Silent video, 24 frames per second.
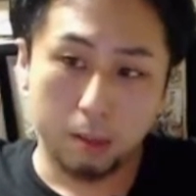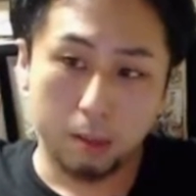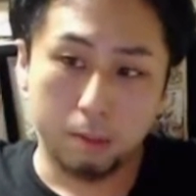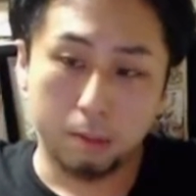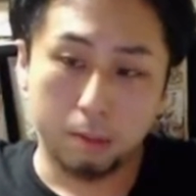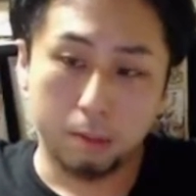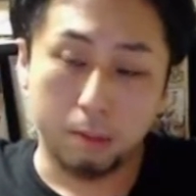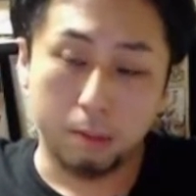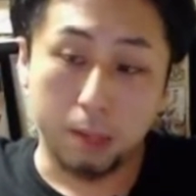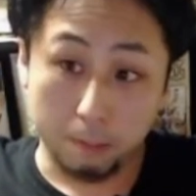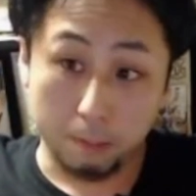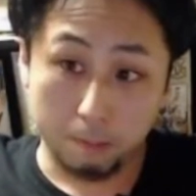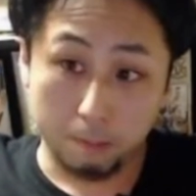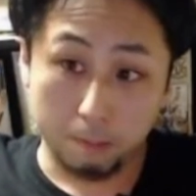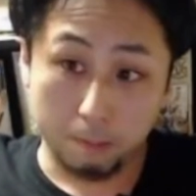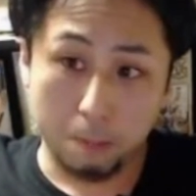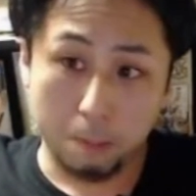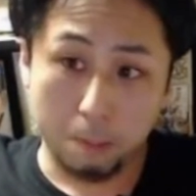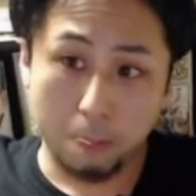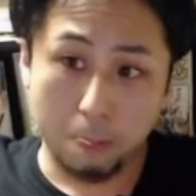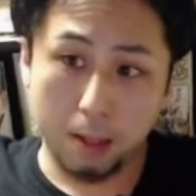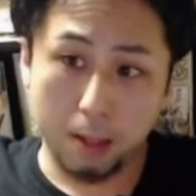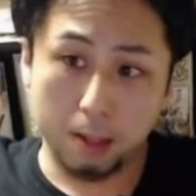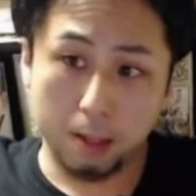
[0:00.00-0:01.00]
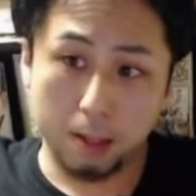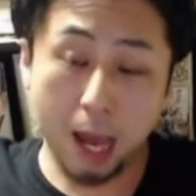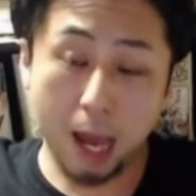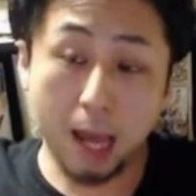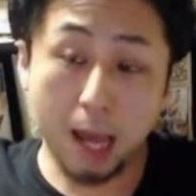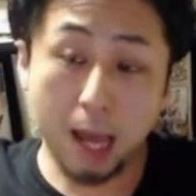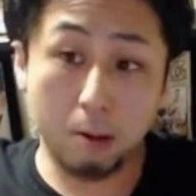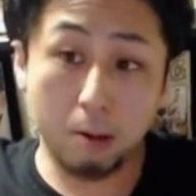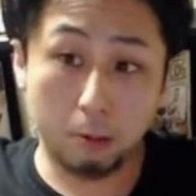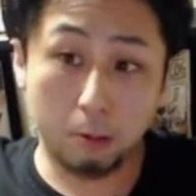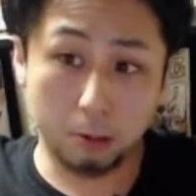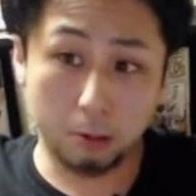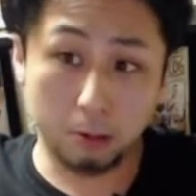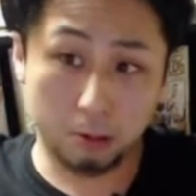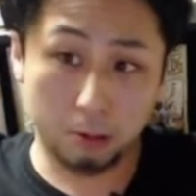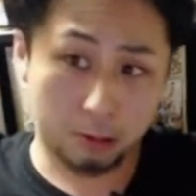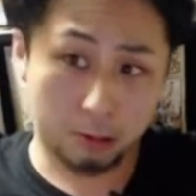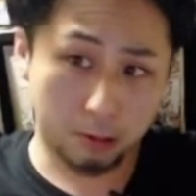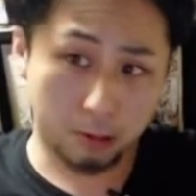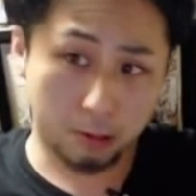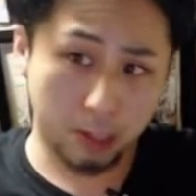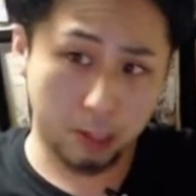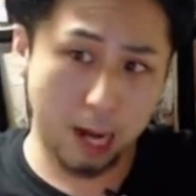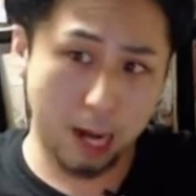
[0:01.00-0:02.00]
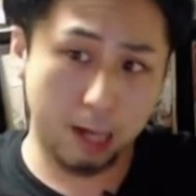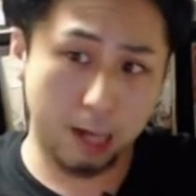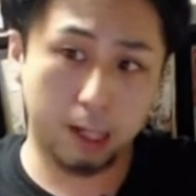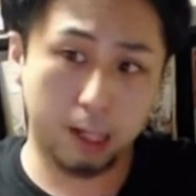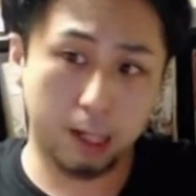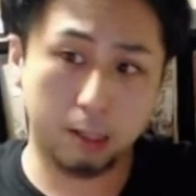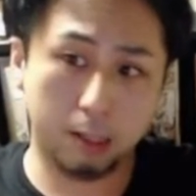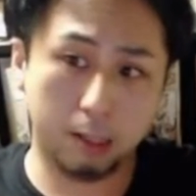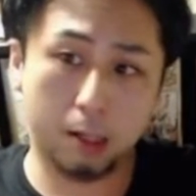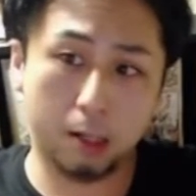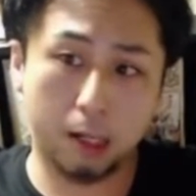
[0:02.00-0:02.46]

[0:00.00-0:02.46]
うん、ね。第6の感覚